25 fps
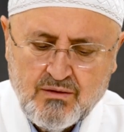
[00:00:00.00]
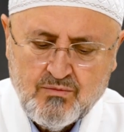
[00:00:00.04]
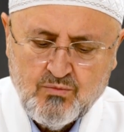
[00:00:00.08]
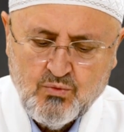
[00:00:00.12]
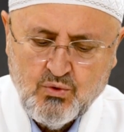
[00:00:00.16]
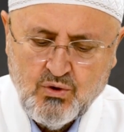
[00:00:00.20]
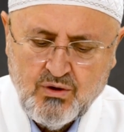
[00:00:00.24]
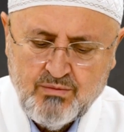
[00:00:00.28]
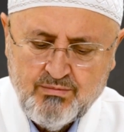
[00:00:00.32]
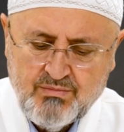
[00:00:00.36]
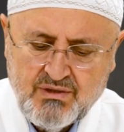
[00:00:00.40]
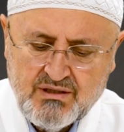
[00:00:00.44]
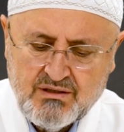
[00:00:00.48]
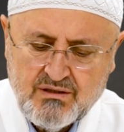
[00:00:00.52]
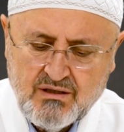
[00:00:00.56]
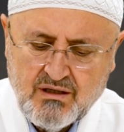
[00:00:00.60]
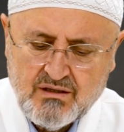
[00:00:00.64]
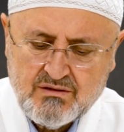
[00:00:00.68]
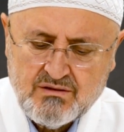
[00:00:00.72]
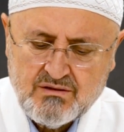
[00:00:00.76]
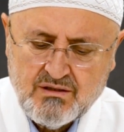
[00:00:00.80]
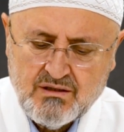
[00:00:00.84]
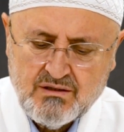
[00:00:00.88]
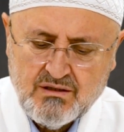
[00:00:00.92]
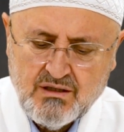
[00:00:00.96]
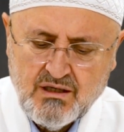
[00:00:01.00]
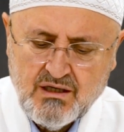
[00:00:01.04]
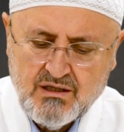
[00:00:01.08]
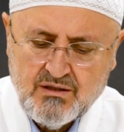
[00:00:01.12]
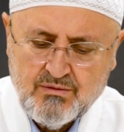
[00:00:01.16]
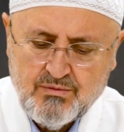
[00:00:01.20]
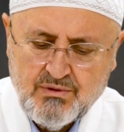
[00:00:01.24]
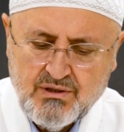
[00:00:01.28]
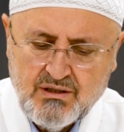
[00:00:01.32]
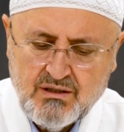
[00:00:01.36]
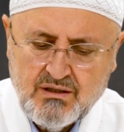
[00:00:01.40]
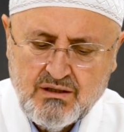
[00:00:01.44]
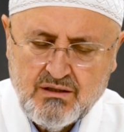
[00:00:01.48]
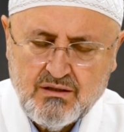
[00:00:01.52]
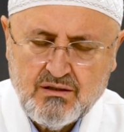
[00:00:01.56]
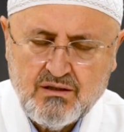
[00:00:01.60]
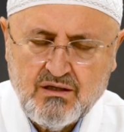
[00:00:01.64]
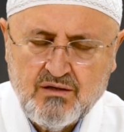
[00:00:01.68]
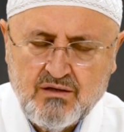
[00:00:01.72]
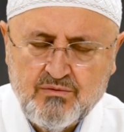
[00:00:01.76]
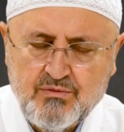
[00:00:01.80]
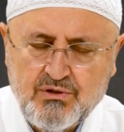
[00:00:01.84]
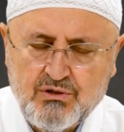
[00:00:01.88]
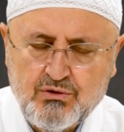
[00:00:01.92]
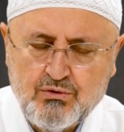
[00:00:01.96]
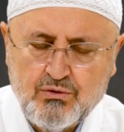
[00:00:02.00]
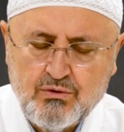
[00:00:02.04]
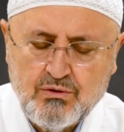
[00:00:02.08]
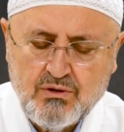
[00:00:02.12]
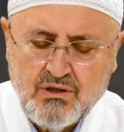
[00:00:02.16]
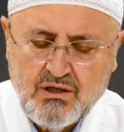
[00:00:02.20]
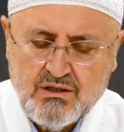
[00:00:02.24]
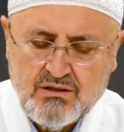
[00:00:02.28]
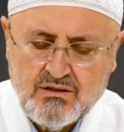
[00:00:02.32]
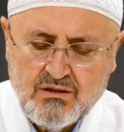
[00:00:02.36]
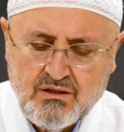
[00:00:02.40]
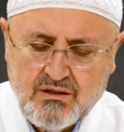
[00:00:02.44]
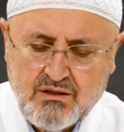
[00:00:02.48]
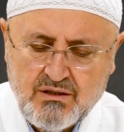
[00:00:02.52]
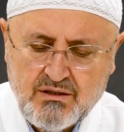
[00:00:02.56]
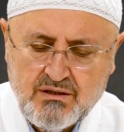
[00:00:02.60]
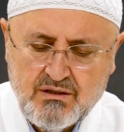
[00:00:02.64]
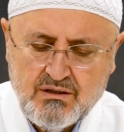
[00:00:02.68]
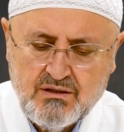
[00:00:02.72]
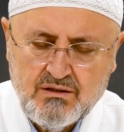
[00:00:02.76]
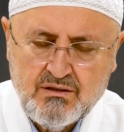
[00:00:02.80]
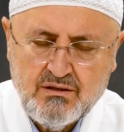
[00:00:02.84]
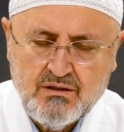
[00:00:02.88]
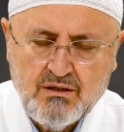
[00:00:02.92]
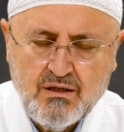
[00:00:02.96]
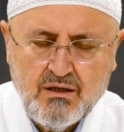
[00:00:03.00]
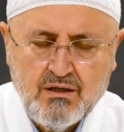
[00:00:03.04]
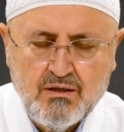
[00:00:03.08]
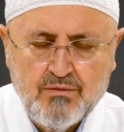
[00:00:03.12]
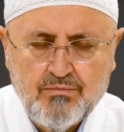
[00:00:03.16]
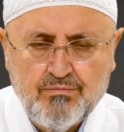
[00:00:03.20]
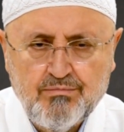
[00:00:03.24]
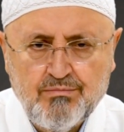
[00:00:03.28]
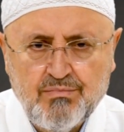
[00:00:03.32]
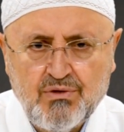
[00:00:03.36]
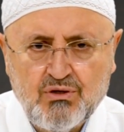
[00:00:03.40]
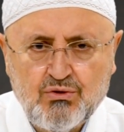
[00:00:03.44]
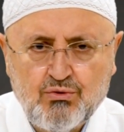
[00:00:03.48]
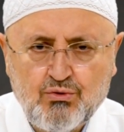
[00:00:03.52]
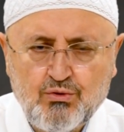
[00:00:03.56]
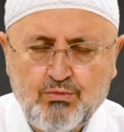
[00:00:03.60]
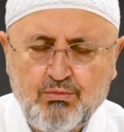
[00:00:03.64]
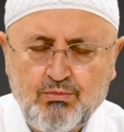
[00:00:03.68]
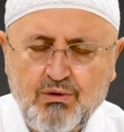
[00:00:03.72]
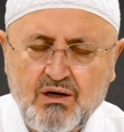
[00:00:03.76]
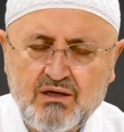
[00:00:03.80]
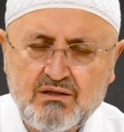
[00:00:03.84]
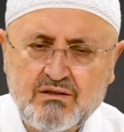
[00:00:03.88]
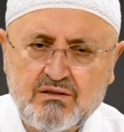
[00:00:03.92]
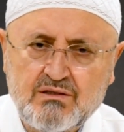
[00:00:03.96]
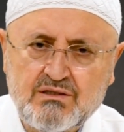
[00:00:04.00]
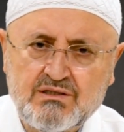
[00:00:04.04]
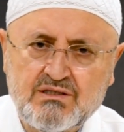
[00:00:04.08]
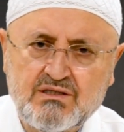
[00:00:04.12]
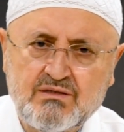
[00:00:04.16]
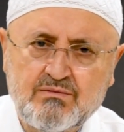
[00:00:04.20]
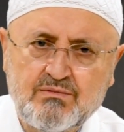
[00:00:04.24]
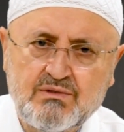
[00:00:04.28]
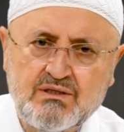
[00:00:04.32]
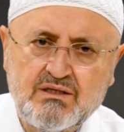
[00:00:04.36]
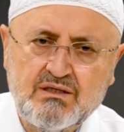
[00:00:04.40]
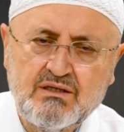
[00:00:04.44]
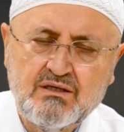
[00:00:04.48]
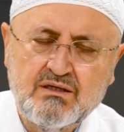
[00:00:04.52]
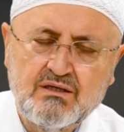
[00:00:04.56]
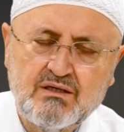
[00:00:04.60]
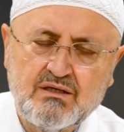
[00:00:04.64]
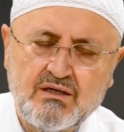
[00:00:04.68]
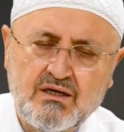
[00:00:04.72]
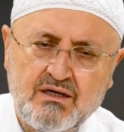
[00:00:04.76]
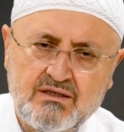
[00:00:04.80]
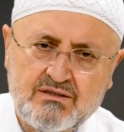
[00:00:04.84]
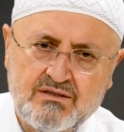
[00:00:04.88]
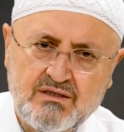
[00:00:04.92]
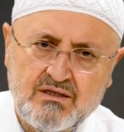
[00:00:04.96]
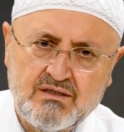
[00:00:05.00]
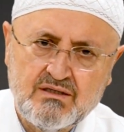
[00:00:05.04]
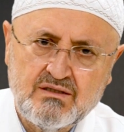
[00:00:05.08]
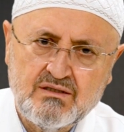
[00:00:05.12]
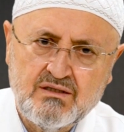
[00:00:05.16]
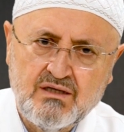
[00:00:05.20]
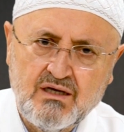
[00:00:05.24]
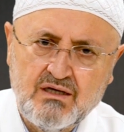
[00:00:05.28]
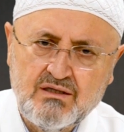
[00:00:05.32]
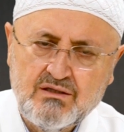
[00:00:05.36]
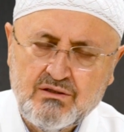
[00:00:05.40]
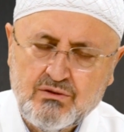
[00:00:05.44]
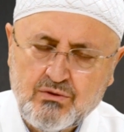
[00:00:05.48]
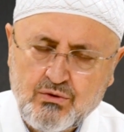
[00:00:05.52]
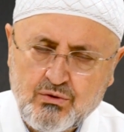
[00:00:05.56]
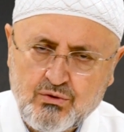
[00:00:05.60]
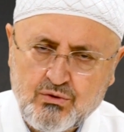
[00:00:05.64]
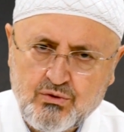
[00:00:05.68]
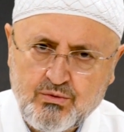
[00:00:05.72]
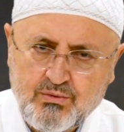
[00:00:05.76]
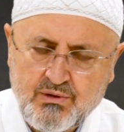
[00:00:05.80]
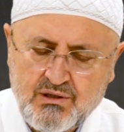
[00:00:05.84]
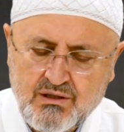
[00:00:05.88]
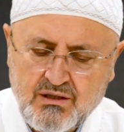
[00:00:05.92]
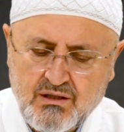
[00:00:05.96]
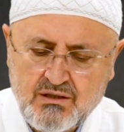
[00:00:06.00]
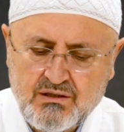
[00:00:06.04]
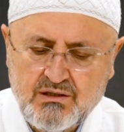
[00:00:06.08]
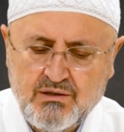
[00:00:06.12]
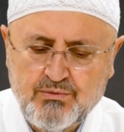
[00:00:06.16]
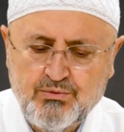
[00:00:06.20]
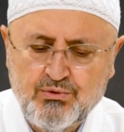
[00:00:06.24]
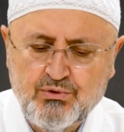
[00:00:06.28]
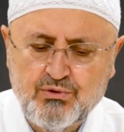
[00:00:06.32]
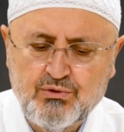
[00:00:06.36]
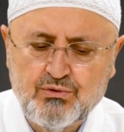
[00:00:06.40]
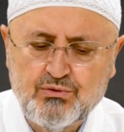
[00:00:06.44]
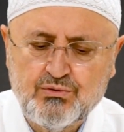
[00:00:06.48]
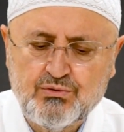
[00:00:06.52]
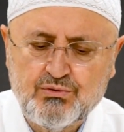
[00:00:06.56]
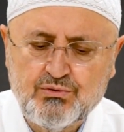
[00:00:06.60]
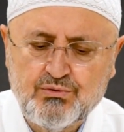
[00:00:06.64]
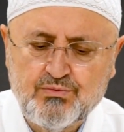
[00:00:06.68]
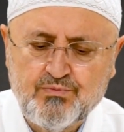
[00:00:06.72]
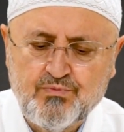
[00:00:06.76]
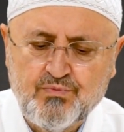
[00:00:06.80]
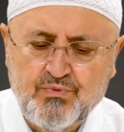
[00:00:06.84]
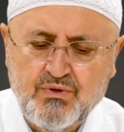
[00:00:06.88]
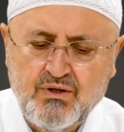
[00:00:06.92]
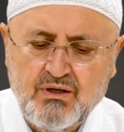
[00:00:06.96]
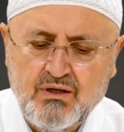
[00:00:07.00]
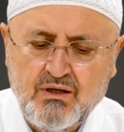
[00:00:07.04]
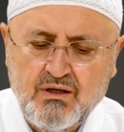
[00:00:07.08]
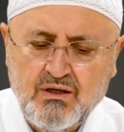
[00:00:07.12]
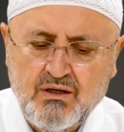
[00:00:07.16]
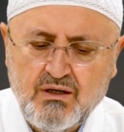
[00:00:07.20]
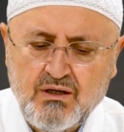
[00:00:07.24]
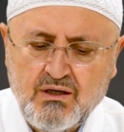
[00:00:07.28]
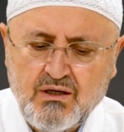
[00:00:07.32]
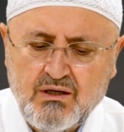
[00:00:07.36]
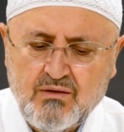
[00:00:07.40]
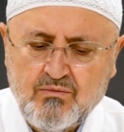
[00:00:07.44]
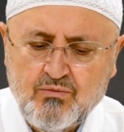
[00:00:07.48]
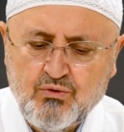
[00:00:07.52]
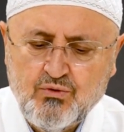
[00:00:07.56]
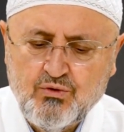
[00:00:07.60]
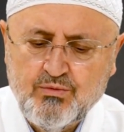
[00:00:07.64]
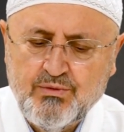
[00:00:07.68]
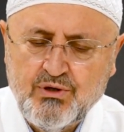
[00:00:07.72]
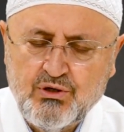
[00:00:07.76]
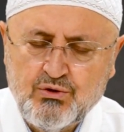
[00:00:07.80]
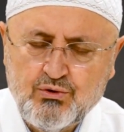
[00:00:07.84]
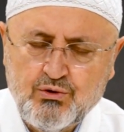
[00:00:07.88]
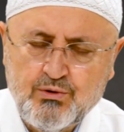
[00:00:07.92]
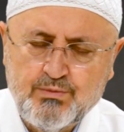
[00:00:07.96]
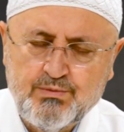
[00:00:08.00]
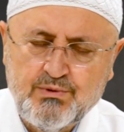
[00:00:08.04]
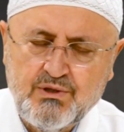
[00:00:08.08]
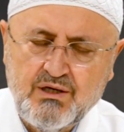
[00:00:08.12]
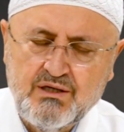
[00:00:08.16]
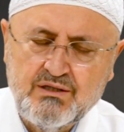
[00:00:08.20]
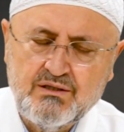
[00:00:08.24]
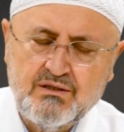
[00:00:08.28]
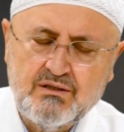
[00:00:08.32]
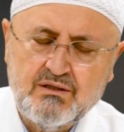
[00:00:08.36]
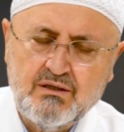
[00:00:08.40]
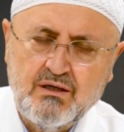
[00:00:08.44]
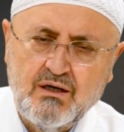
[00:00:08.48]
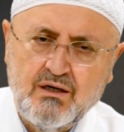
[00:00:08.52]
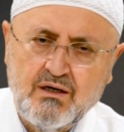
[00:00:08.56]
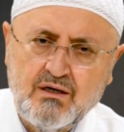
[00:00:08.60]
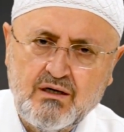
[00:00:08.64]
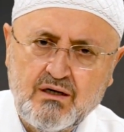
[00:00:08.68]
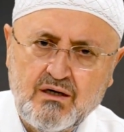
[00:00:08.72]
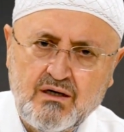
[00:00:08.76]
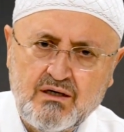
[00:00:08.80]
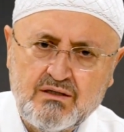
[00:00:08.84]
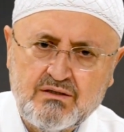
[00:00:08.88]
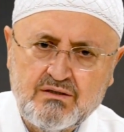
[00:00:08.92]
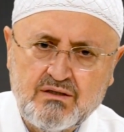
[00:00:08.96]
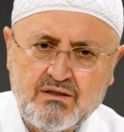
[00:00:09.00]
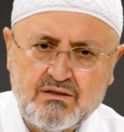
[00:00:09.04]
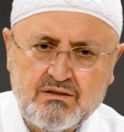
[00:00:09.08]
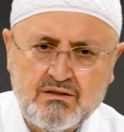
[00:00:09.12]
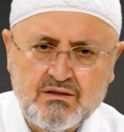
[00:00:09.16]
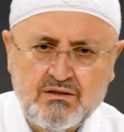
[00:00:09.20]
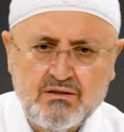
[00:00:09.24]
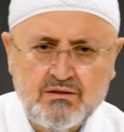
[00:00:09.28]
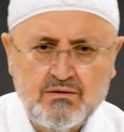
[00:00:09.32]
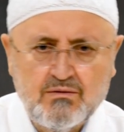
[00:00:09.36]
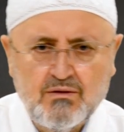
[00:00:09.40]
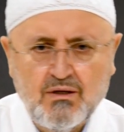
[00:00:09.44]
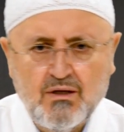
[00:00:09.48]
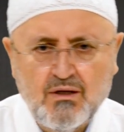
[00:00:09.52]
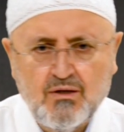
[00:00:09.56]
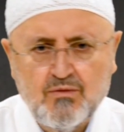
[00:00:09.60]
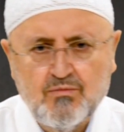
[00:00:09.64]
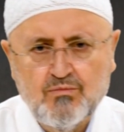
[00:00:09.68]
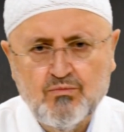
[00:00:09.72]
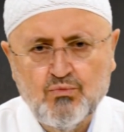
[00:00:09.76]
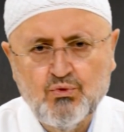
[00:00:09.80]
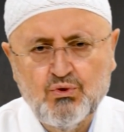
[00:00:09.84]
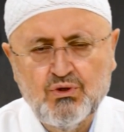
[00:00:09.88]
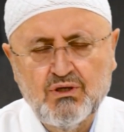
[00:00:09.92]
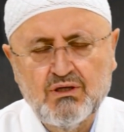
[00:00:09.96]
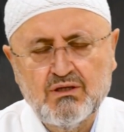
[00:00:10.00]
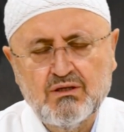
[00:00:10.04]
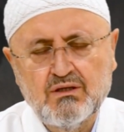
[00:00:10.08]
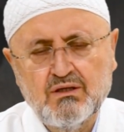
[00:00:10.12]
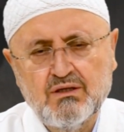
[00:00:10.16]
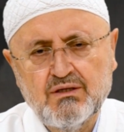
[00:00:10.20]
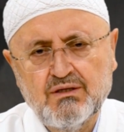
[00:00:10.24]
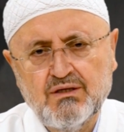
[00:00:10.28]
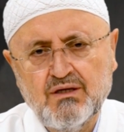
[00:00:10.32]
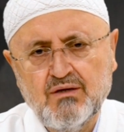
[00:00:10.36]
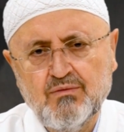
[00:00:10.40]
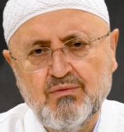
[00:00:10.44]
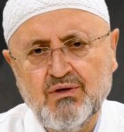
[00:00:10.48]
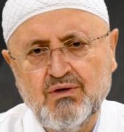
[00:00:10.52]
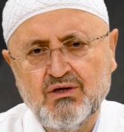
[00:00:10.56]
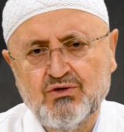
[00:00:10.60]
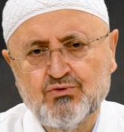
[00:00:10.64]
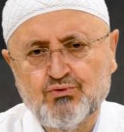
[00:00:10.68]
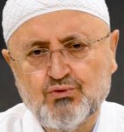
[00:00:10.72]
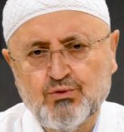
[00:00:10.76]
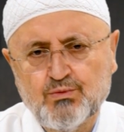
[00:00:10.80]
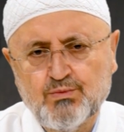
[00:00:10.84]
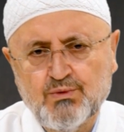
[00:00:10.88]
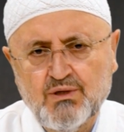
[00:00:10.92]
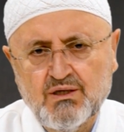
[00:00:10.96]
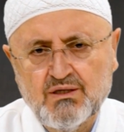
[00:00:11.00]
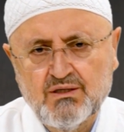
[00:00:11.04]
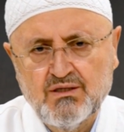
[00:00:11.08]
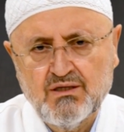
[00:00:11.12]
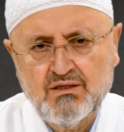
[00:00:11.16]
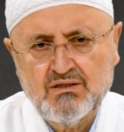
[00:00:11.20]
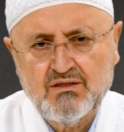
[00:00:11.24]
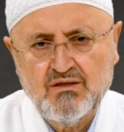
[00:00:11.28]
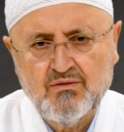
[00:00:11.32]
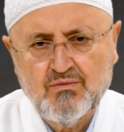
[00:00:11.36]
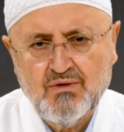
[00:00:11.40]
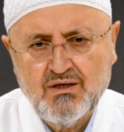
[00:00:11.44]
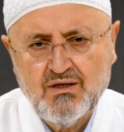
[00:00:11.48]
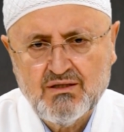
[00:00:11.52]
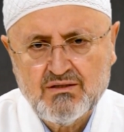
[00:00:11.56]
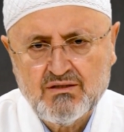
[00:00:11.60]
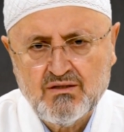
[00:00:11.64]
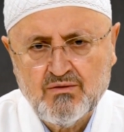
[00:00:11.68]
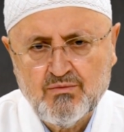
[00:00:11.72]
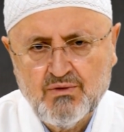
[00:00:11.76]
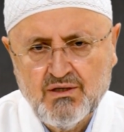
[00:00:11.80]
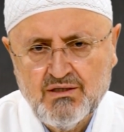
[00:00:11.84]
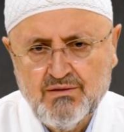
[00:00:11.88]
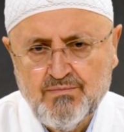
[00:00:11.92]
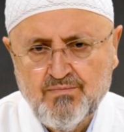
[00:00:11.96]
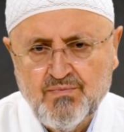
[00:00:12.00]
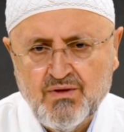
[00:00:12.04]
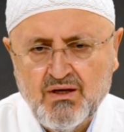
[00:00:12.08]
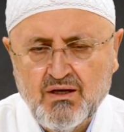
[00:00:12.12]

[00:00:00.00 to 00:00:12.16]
Muhammed Esad Erbili rahmetullahi aleyhin Mektubat isimli eserinden okumalar yapıyoruz. Bu mektuplar Hazretin müritlerine, mensuplarına zaman zaman